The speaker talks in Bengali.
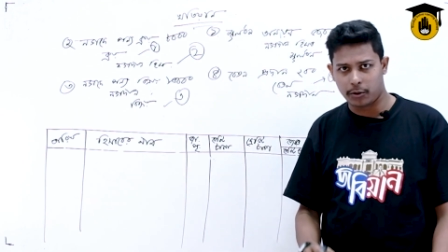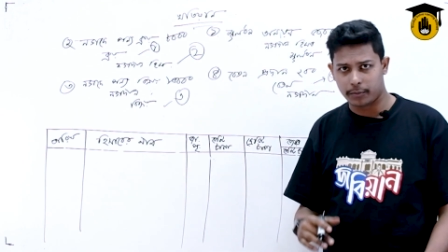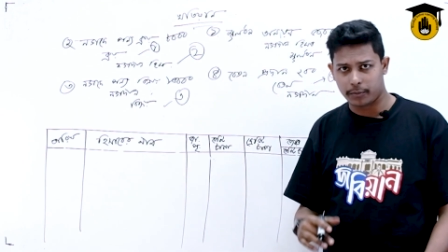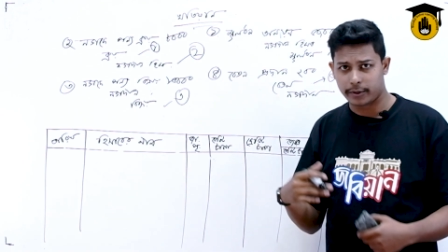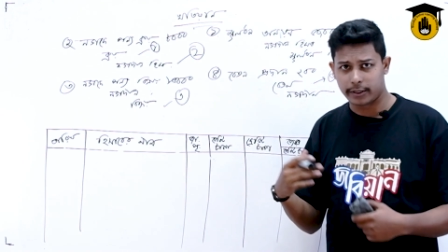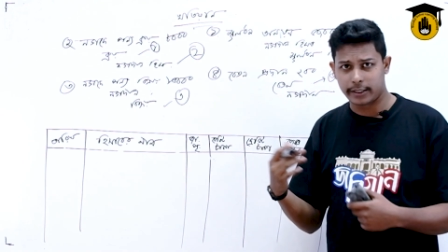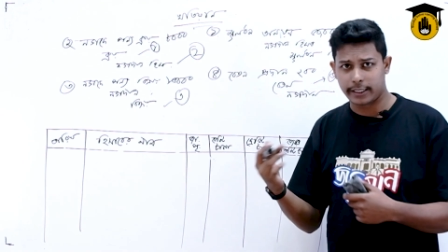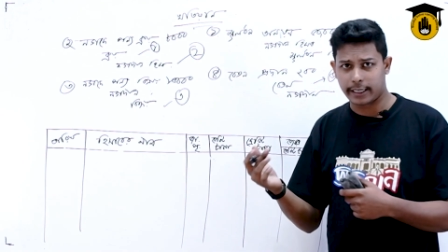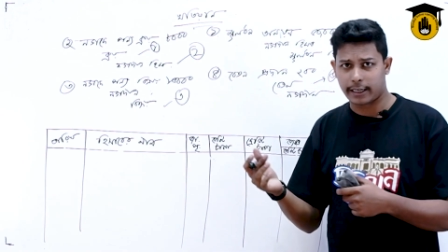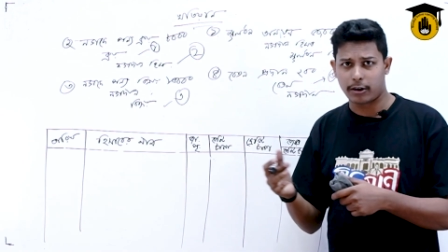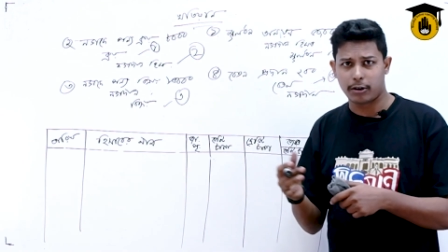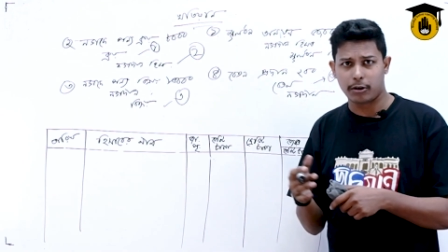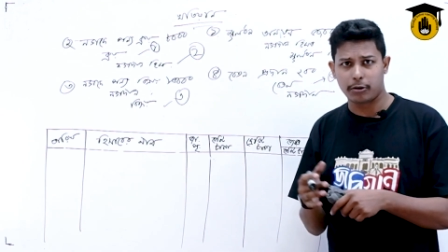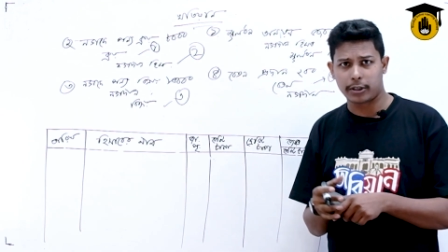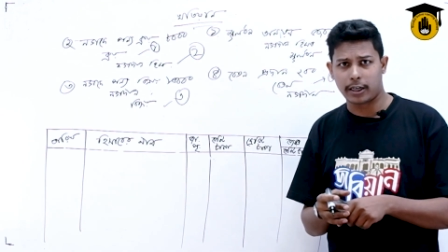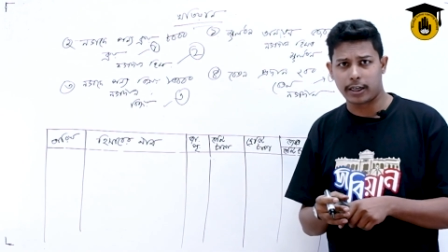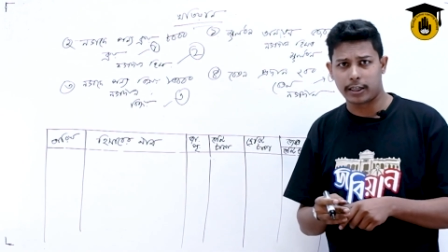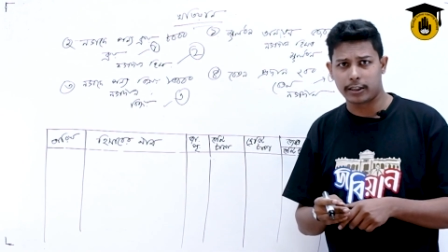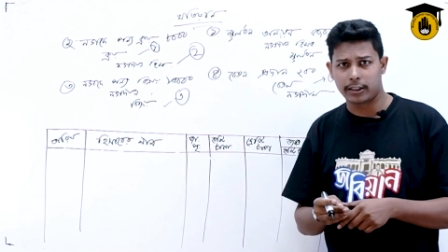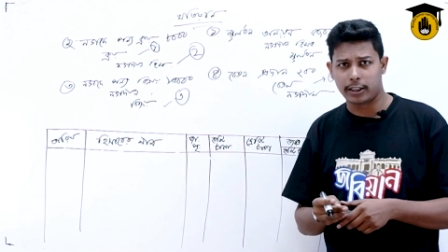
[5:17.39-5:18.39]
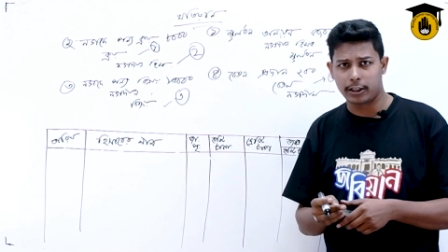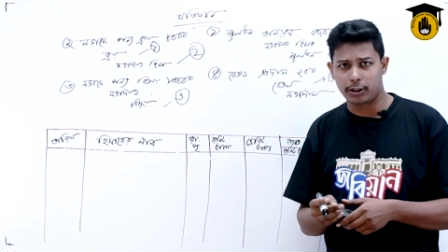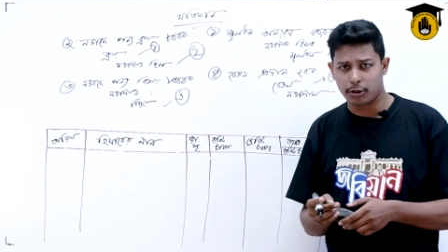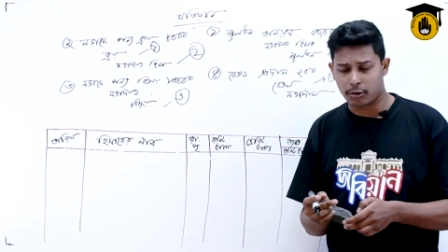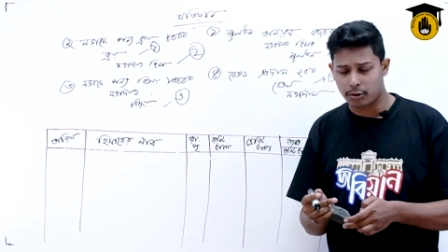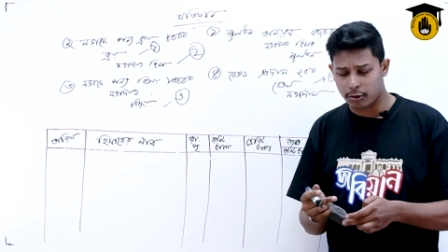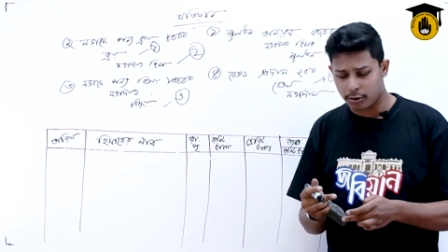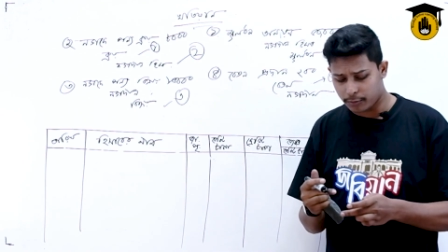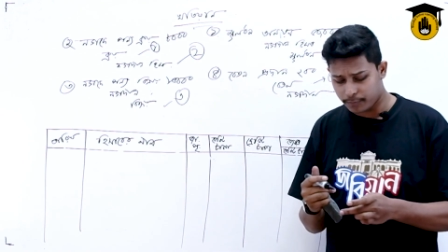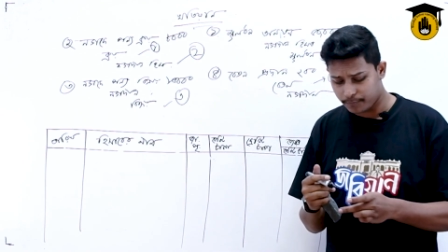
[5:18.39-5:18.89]
যে কারণে ওইটার আর দ্বিতীয় কোনো
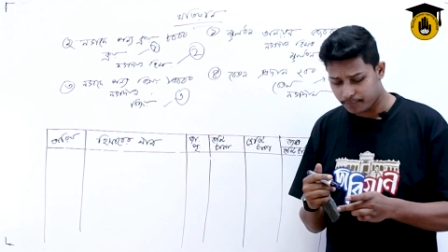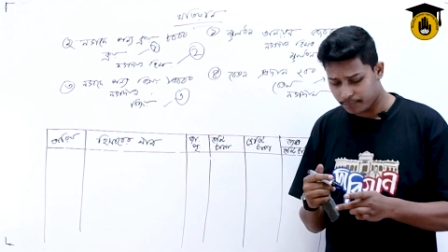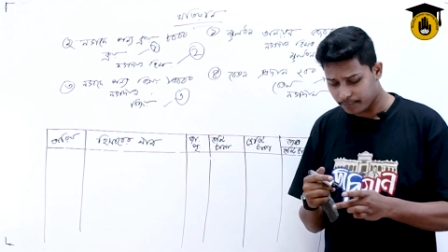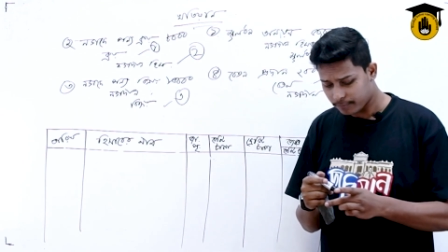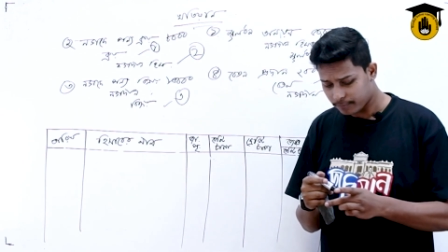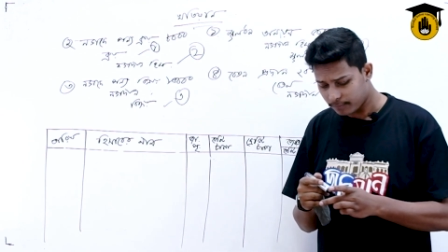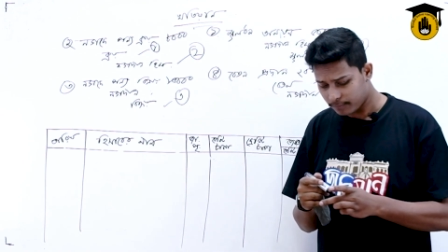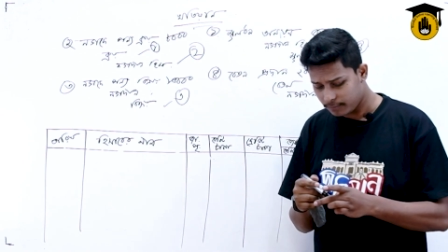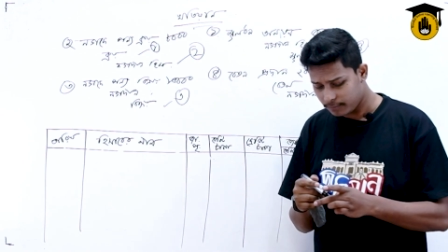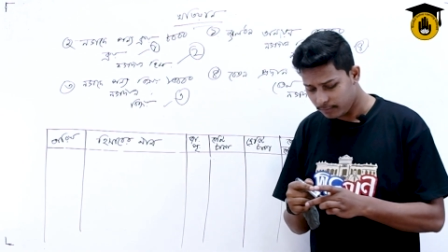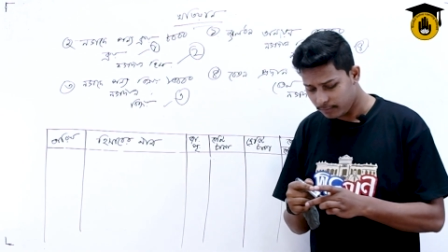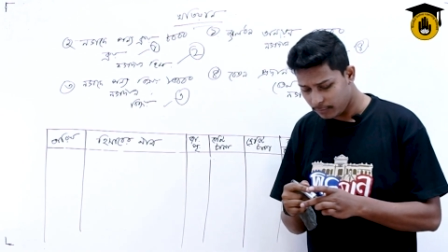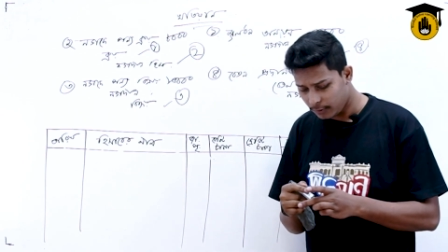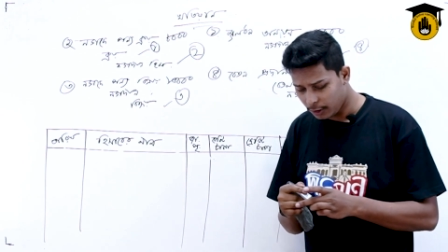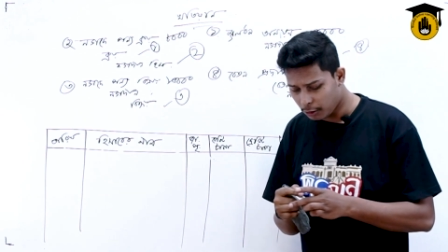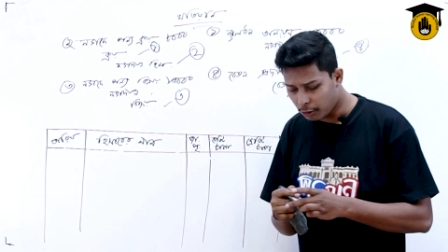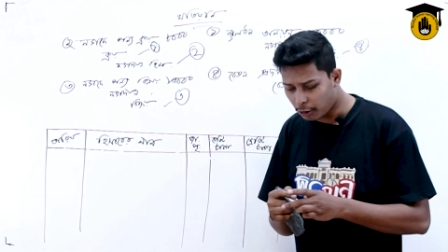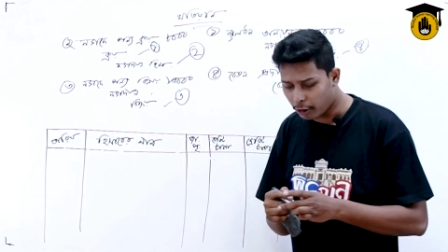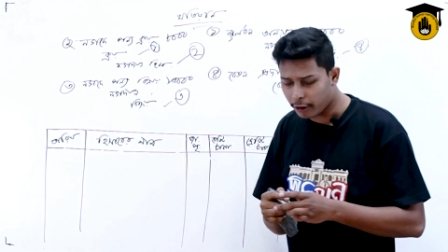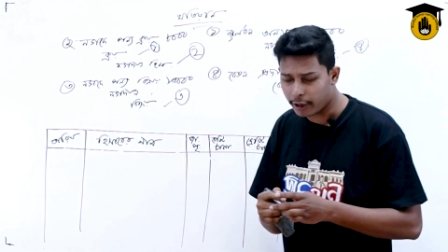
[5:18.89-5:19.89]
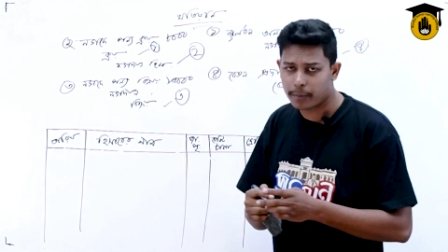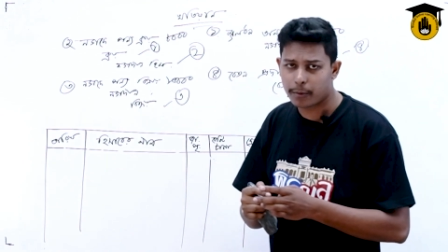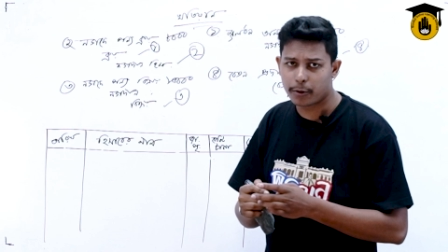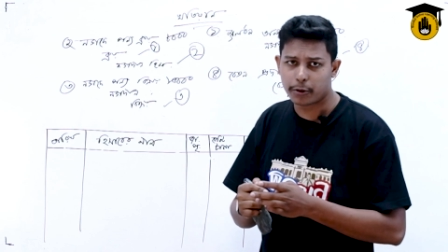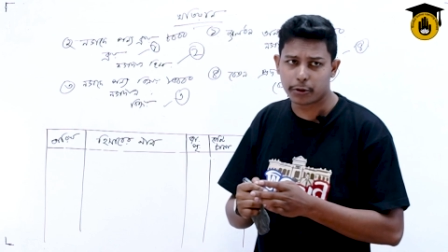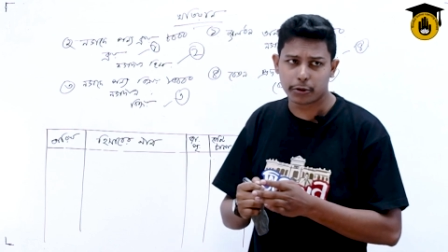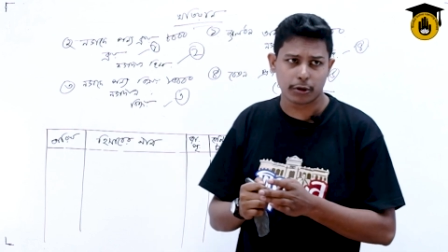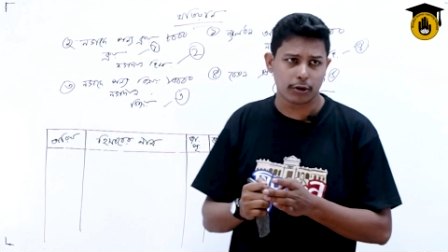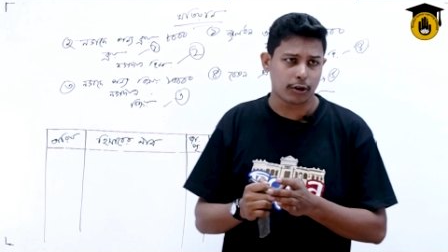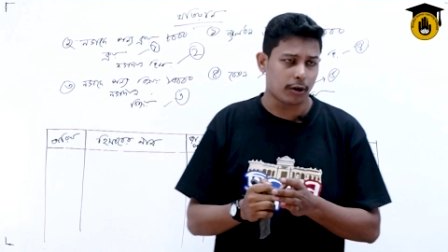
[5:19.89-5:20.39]
ঘরের
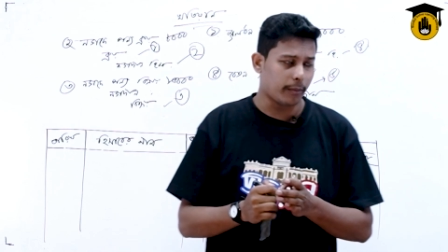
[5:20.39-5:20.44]
প্রয়োজন হবে